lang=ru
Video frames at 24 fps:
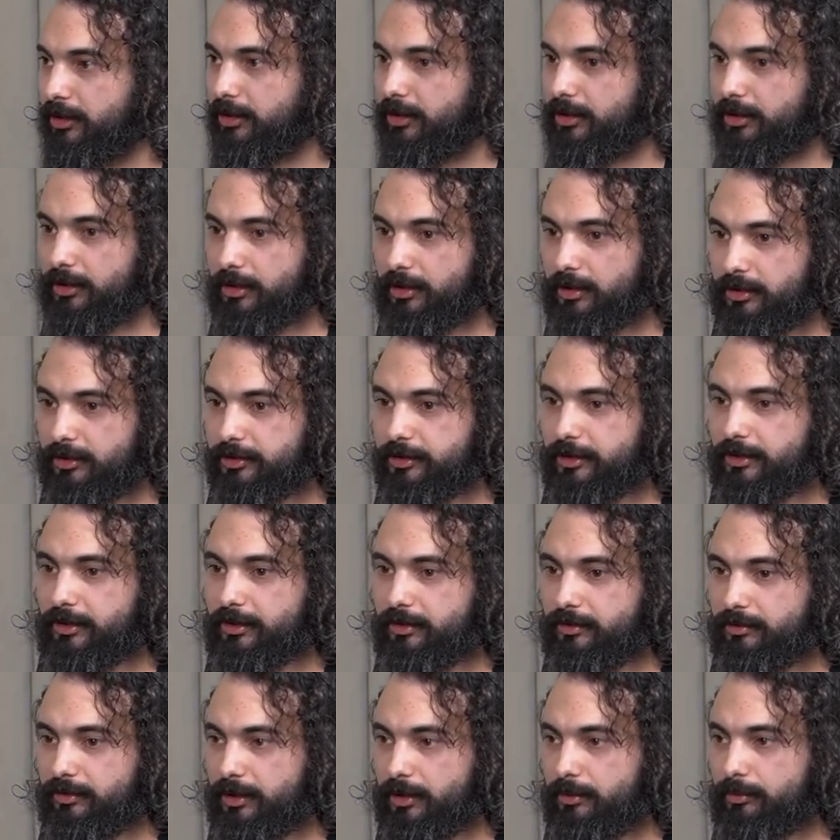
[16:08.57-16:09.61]
И за
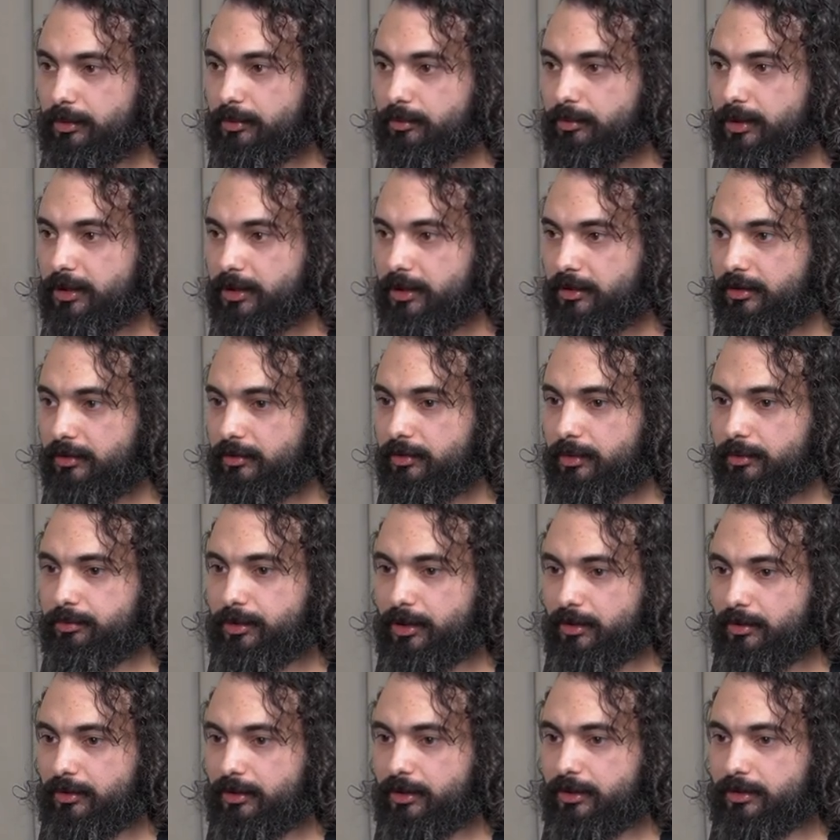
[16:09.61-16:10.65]
это время мы,
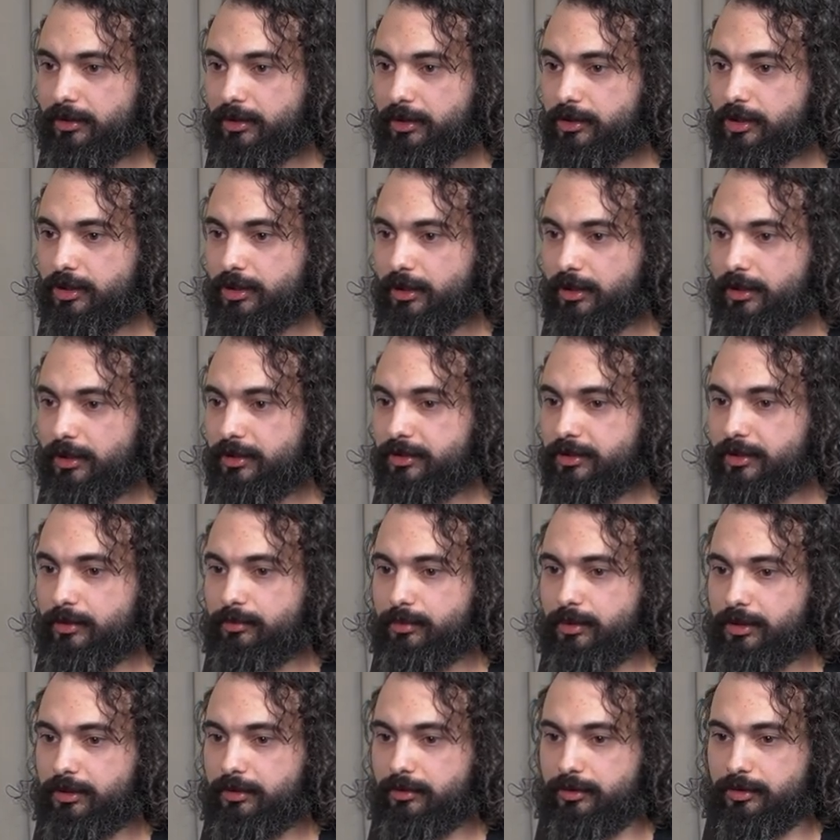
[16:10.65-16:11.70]
во-первых, начали
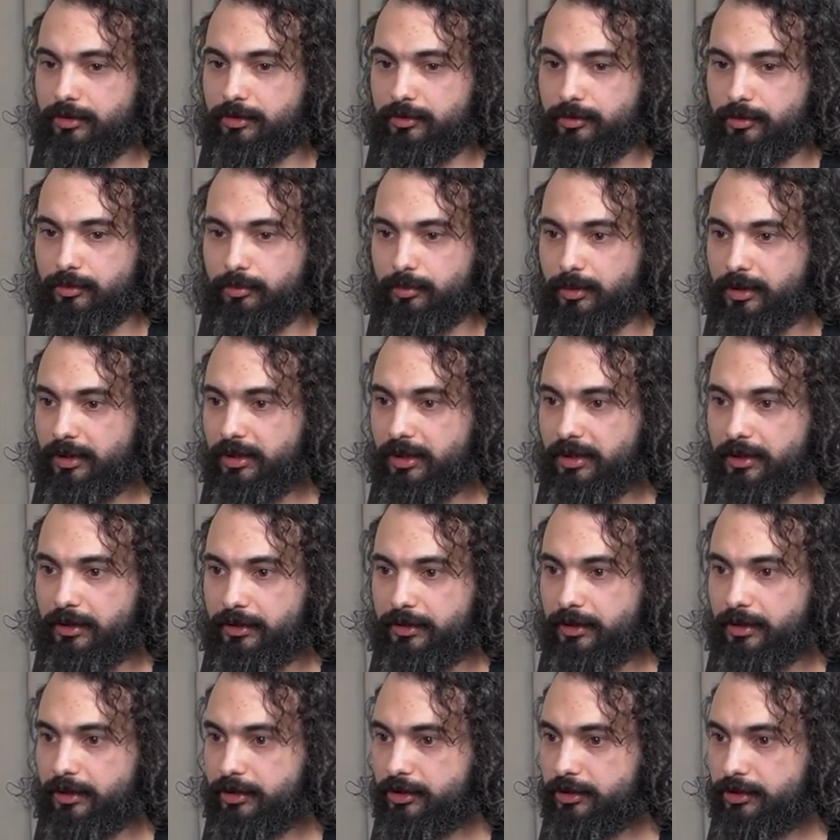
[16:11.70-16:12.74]
разрабатывать свою модель, и
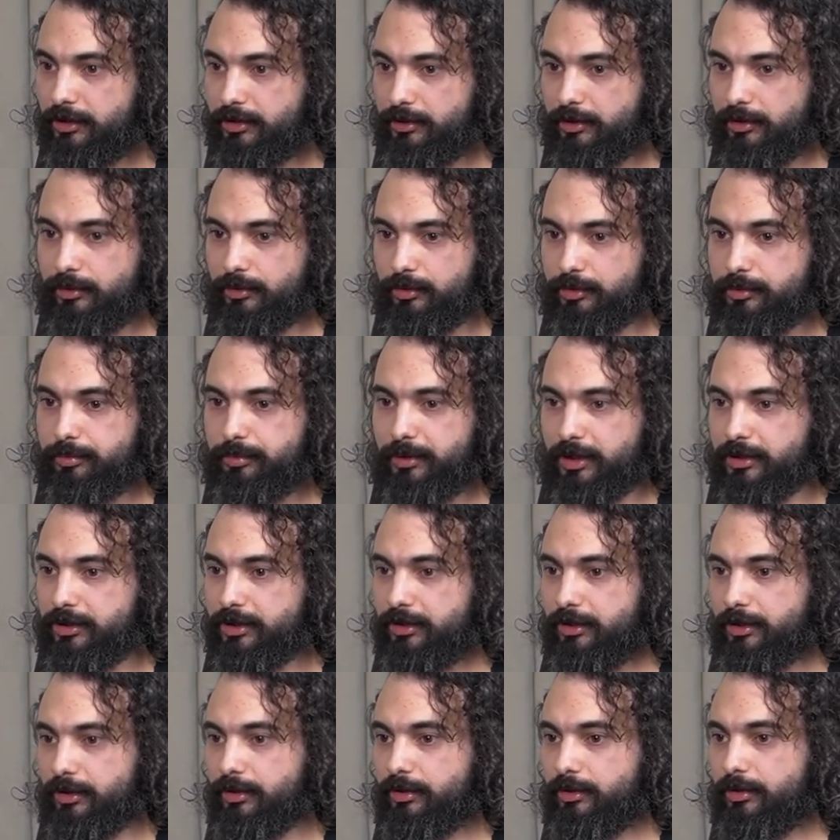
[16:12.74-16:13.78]
даже
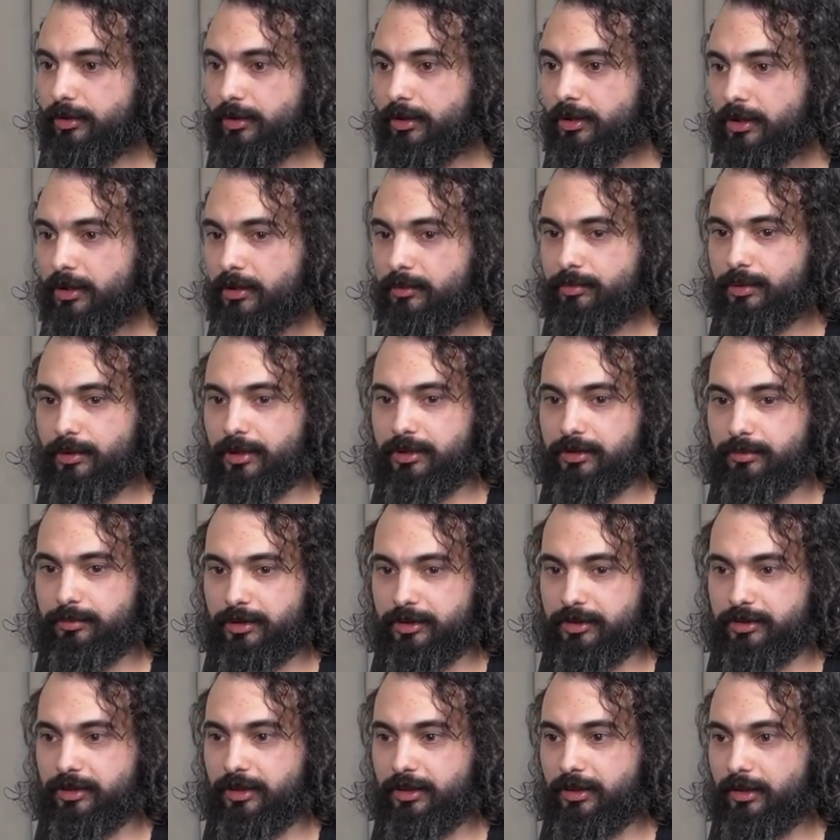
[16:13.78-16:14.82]
успешно ее
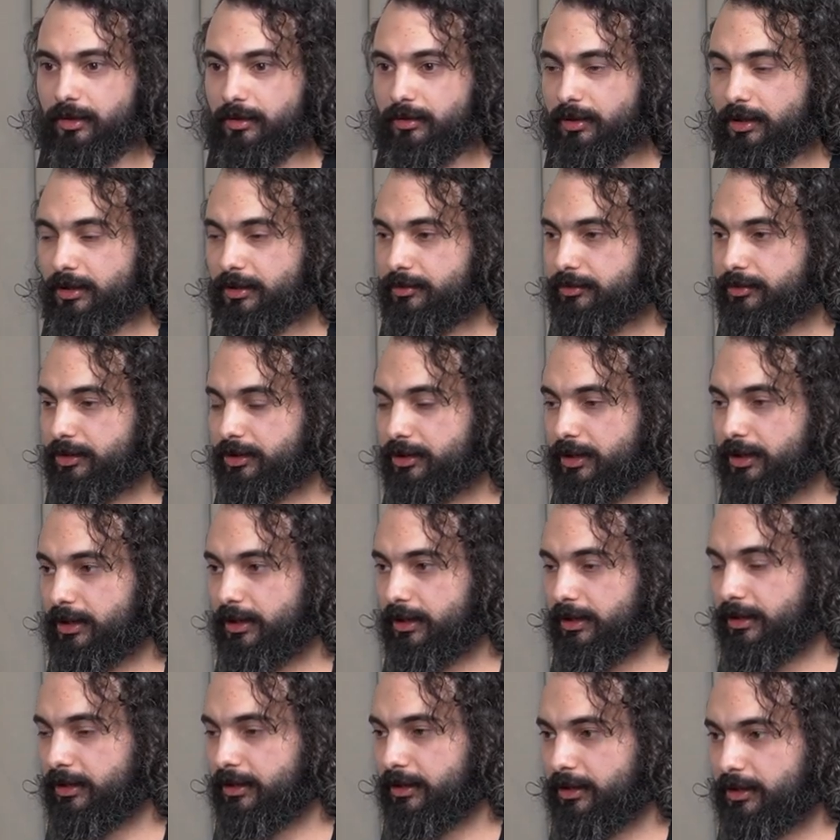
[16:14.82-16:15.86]
продемонстрировали и
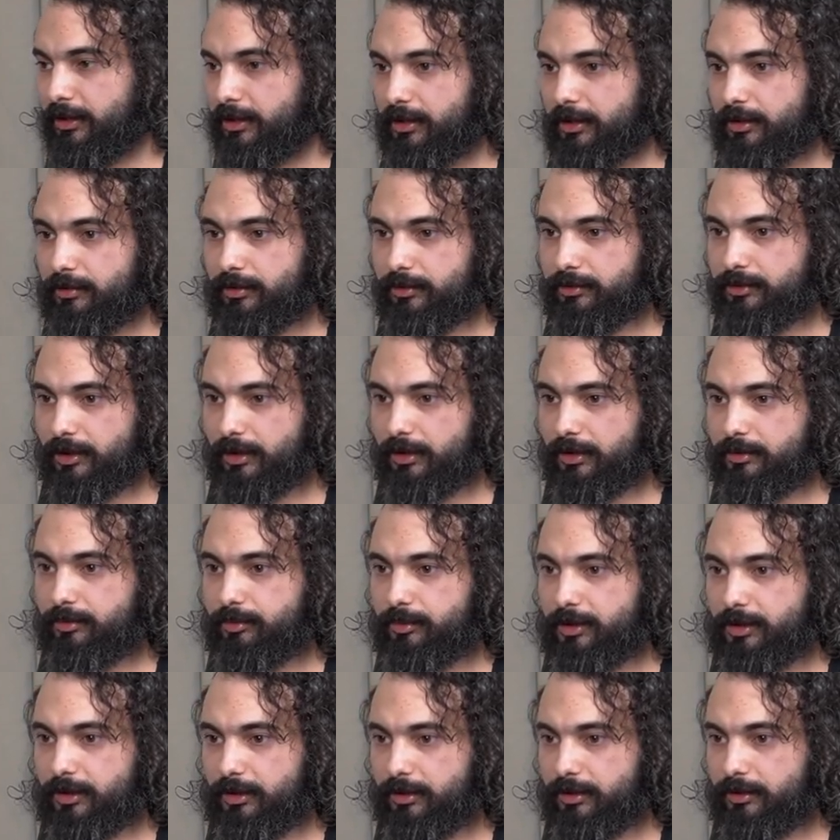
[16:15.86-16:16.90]
внедрили. И, во-вторых,
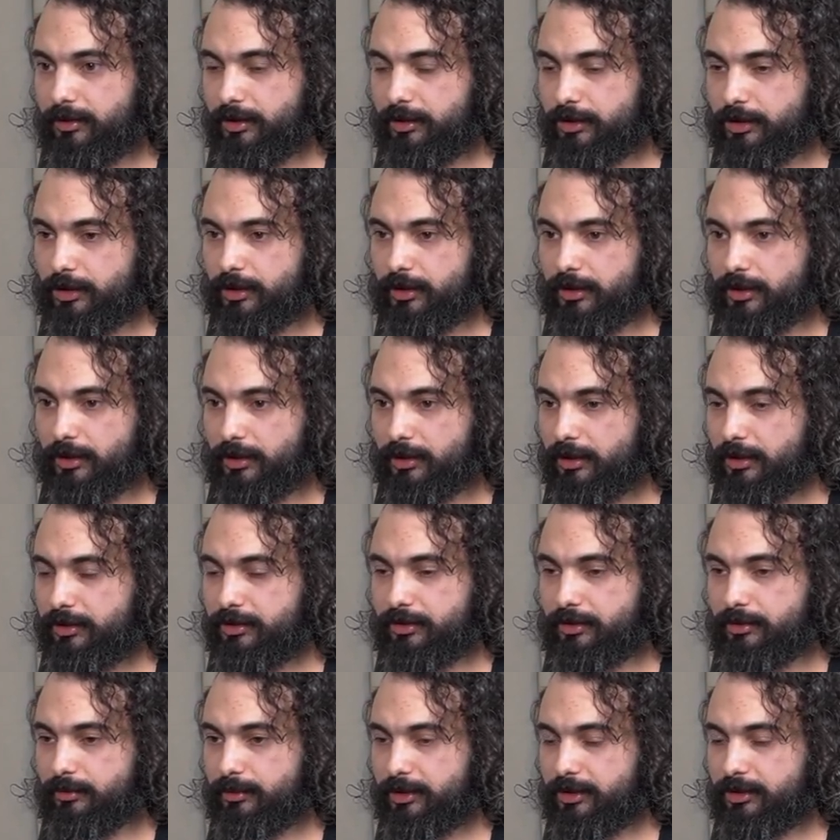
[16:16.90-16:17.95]
мы начали как раз
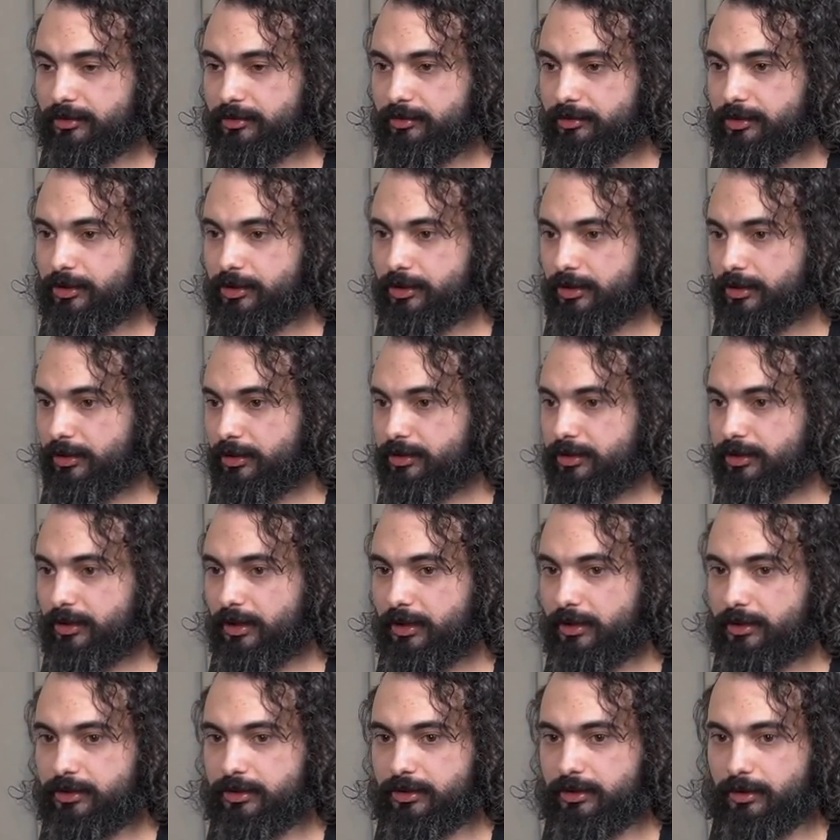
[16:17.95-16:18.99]
заниматься
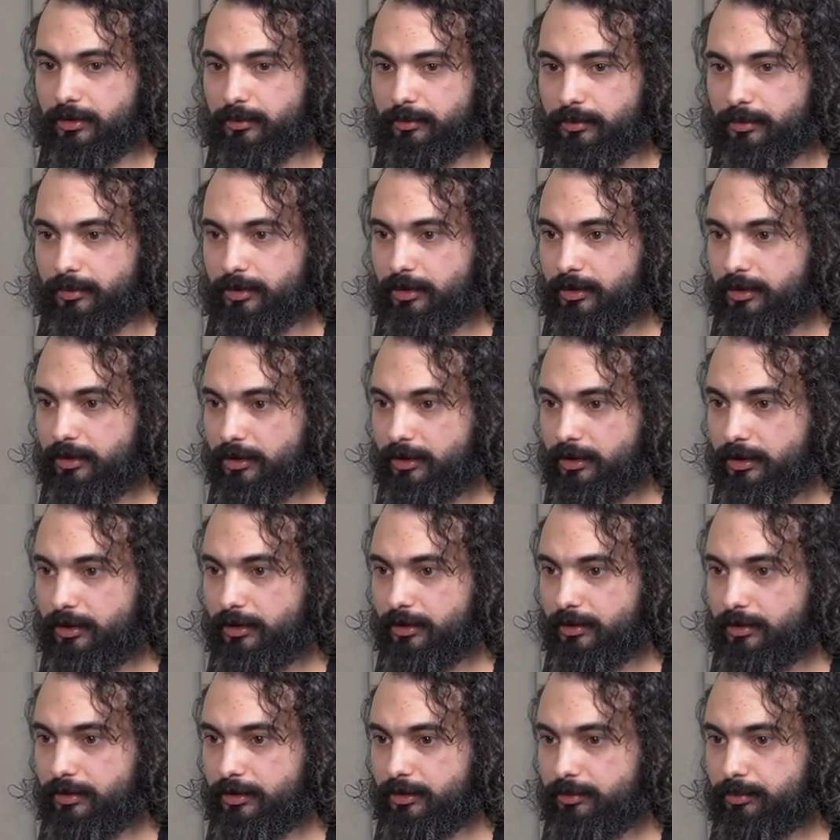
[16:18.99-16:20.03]
фичер-экстрактингом, и
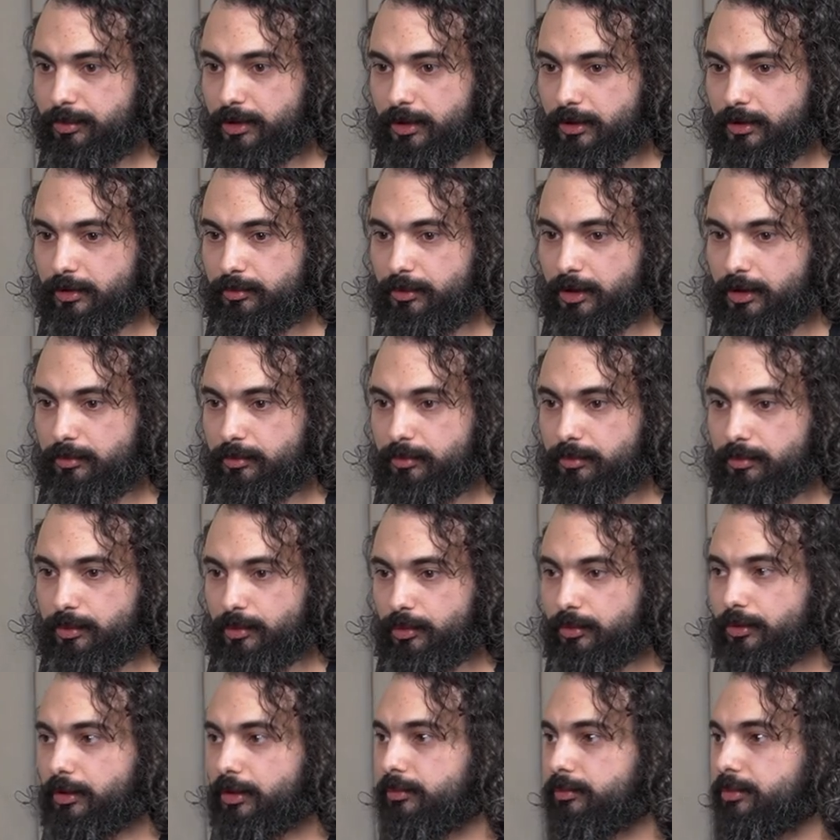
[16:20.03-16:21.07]
теперь имеем
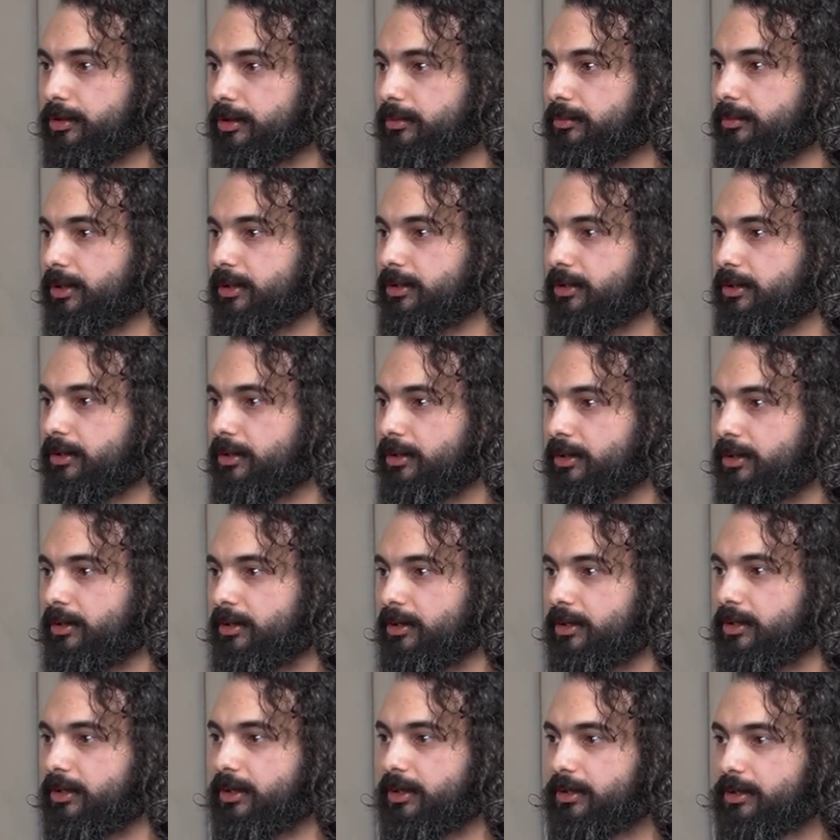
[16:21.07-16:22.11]
полное понимание,
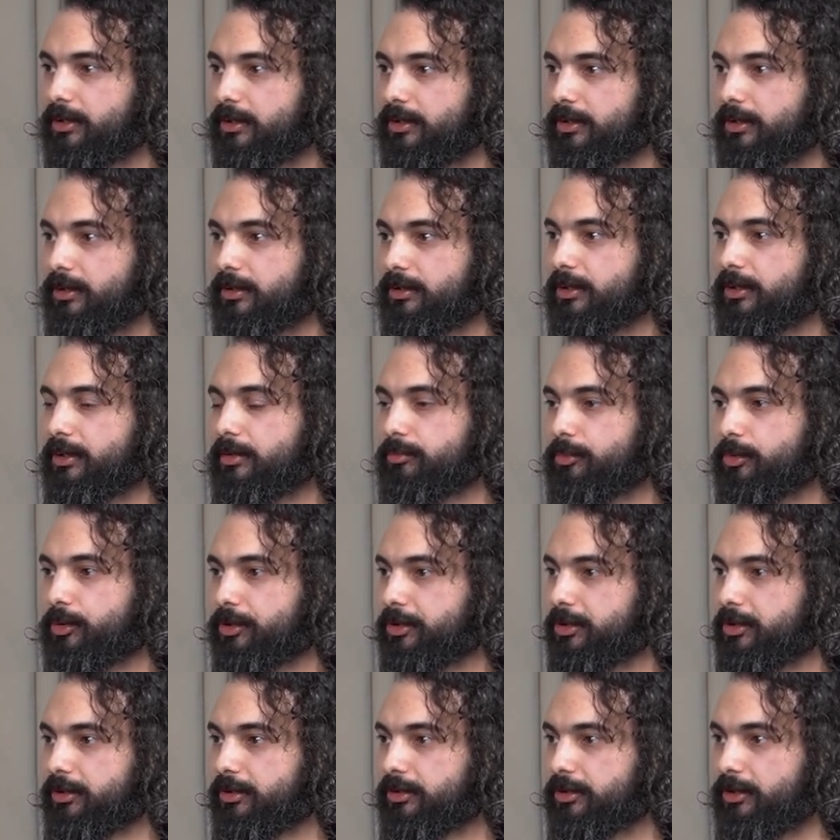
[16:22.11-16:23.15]
как это
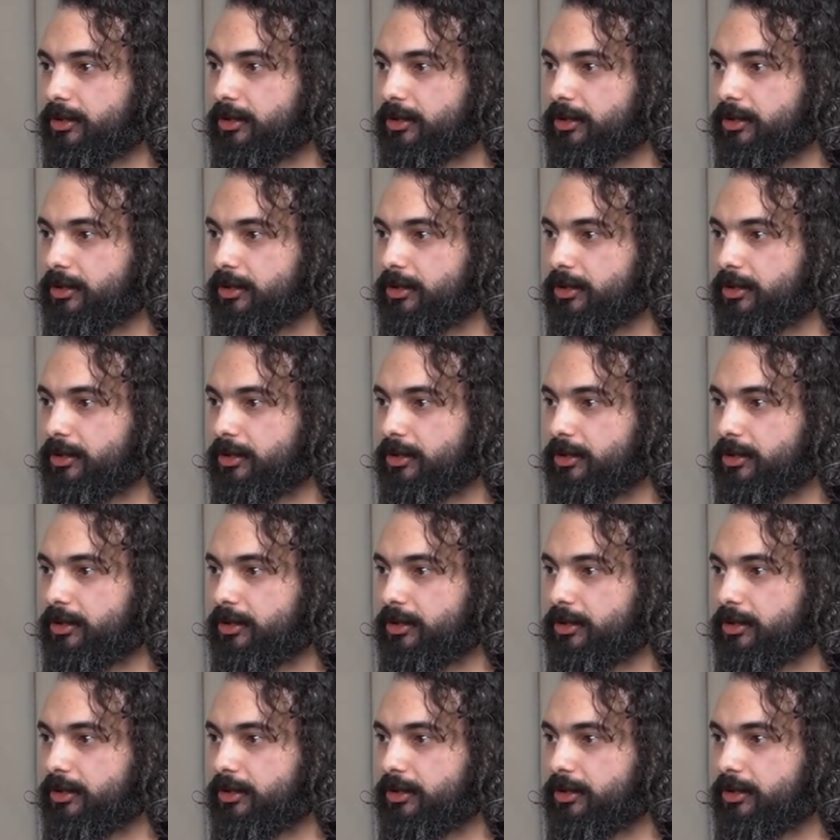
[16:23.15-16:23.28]
работает.